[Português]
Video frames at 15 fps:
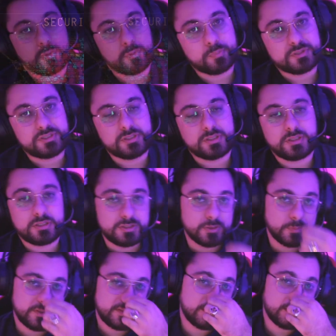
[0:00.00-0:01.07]
de, de
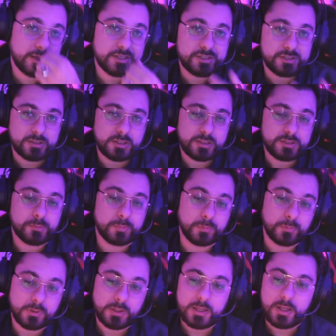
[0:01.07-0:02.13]
research, né, tipo...
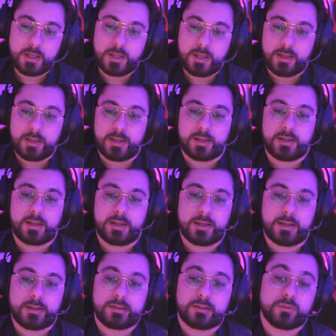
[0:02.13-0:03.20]

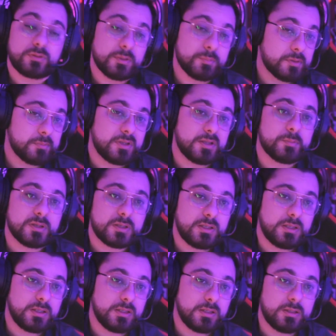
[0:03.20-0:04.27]
É, não tem problema
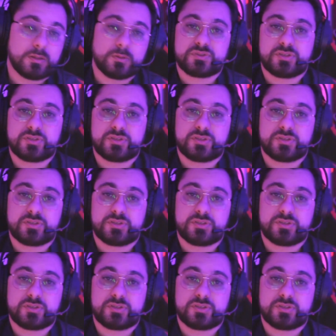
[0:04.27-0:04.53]
que não seja